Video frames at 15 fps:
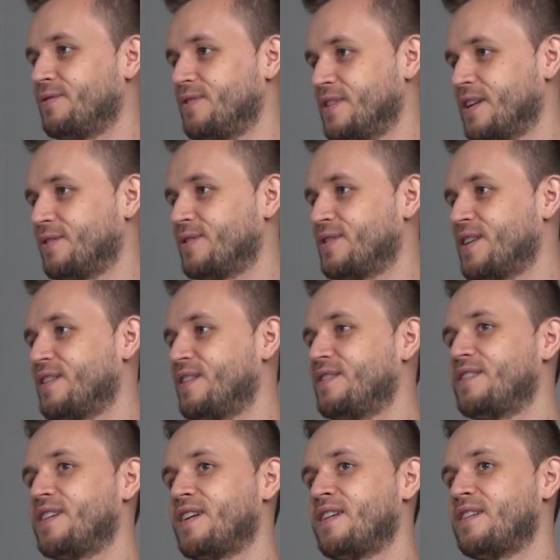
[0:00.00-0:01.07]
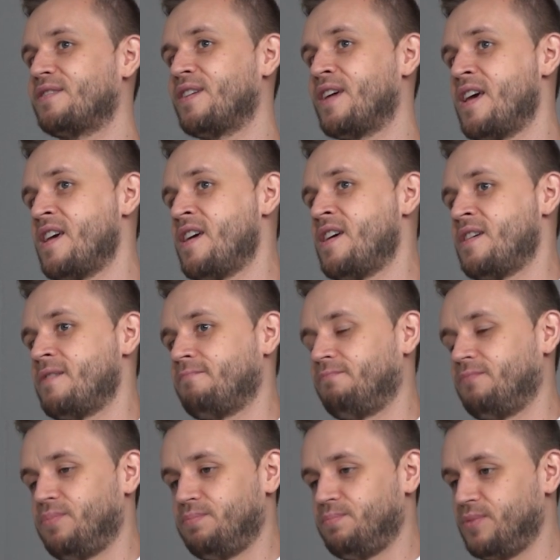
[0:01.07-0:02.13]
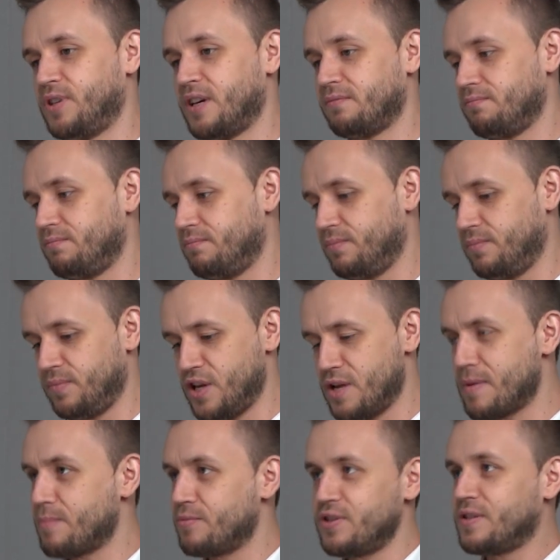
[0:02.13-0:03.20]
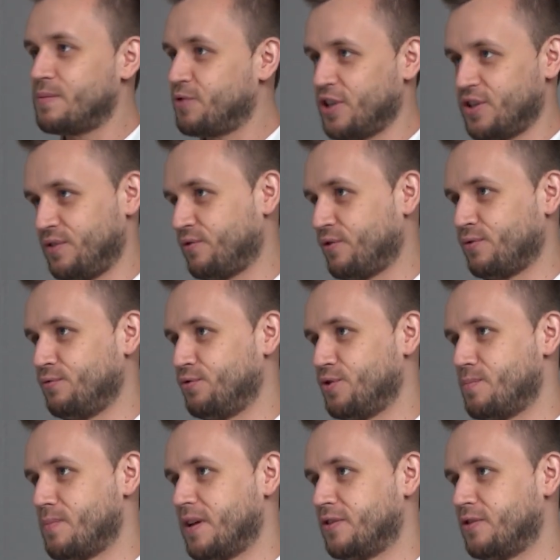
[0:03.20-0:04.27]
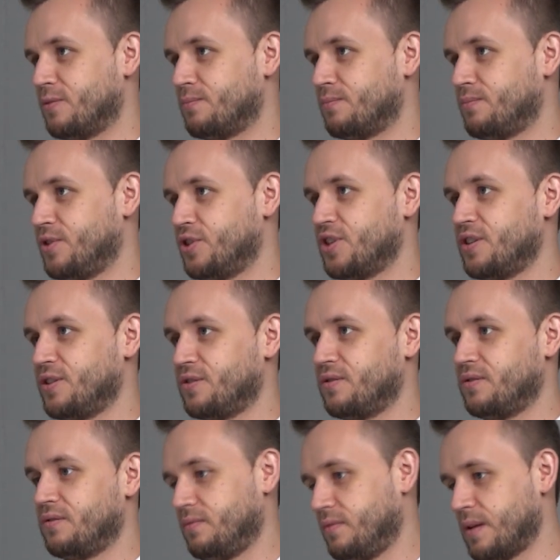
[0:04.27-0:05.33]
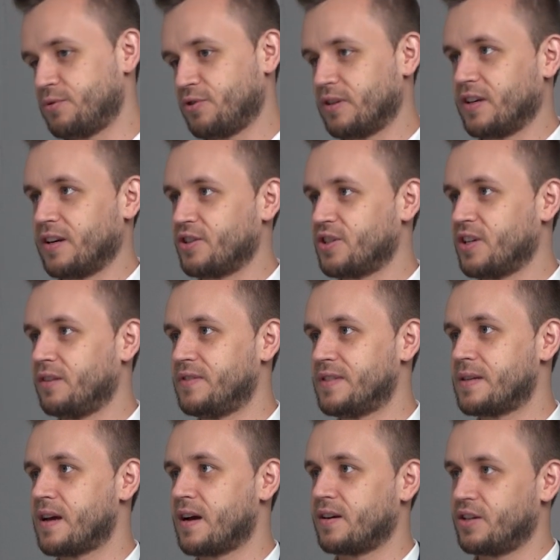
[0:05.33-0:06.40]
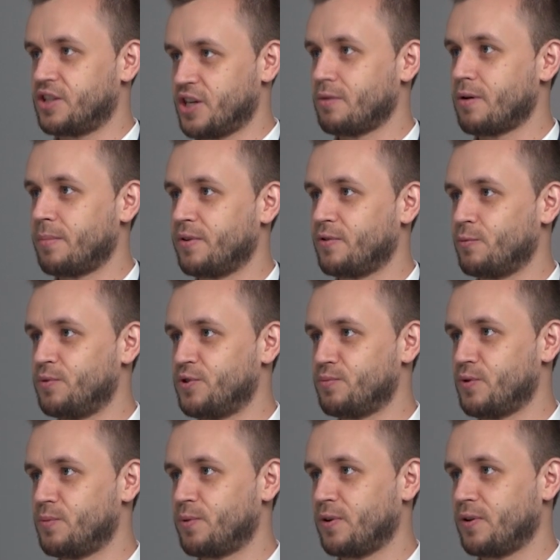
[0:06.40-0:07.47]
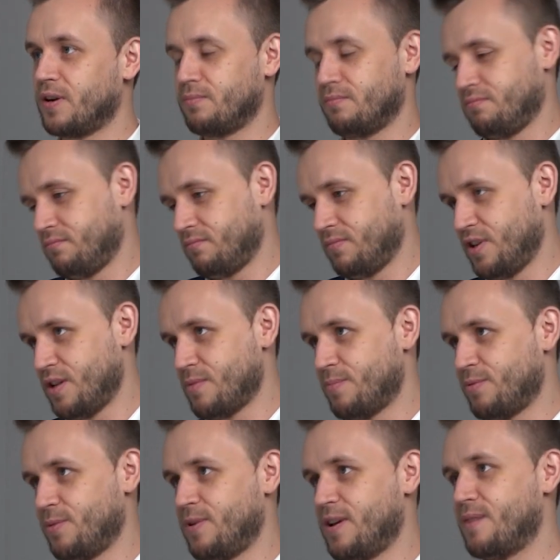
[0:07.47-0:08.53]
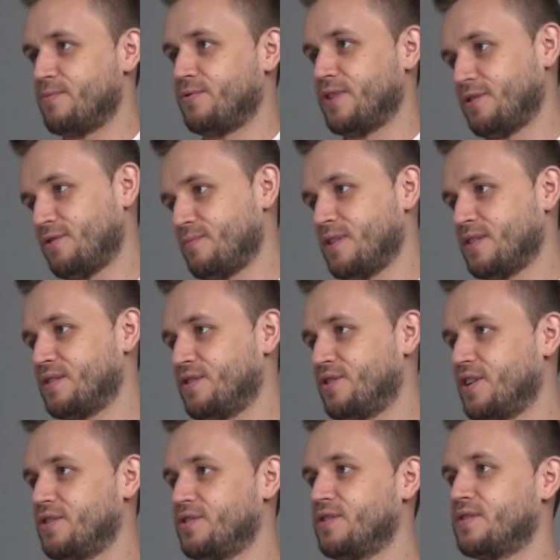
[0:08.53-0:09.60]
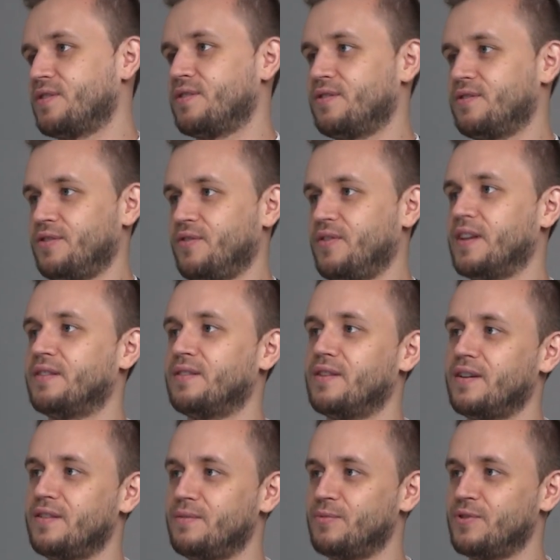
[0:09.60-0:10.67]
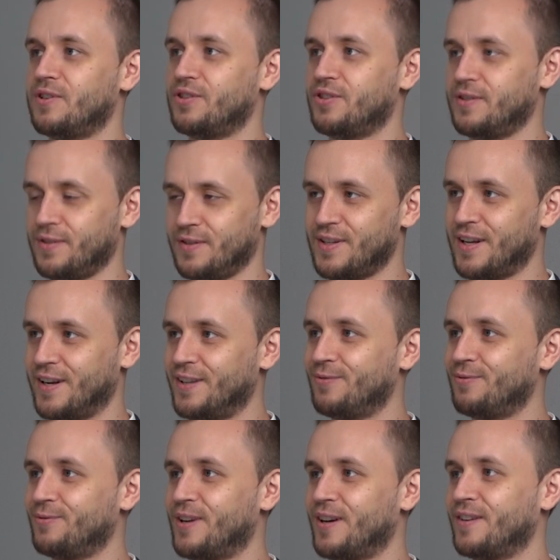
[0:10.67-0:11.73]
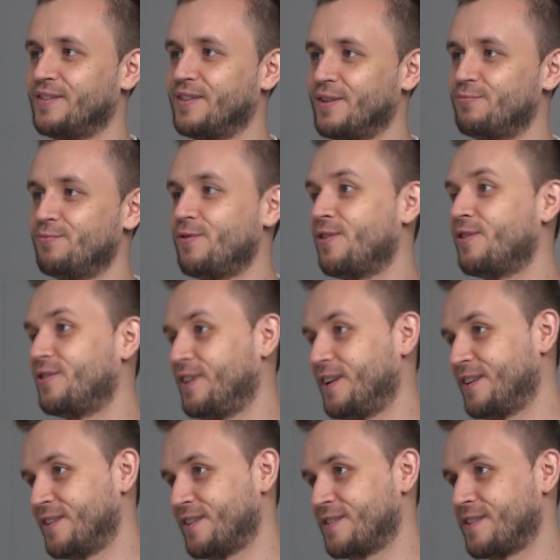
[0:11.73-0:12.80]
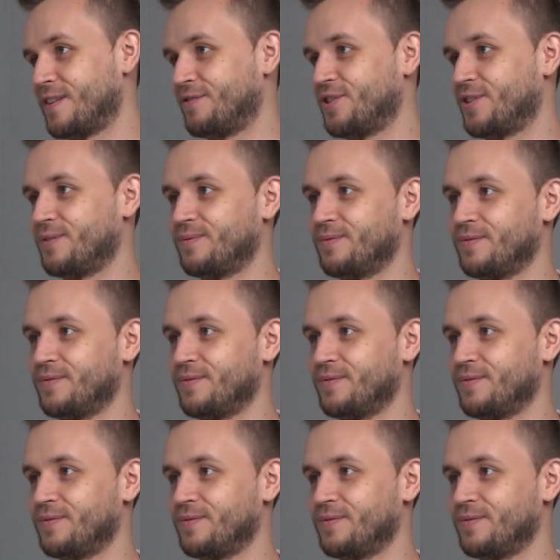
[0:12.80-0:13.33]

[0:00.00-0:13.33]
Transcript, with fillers: I za to cenię internet ja nie mam nic przeciwko dużym mediom. Jeżeli na przykład jakaś telewizja chciałaby kupić mój program, nie ma problemu. Natomiast sieć jest świetna i myślę, że zostanę tu na, na długo, o ile nie na zawsze.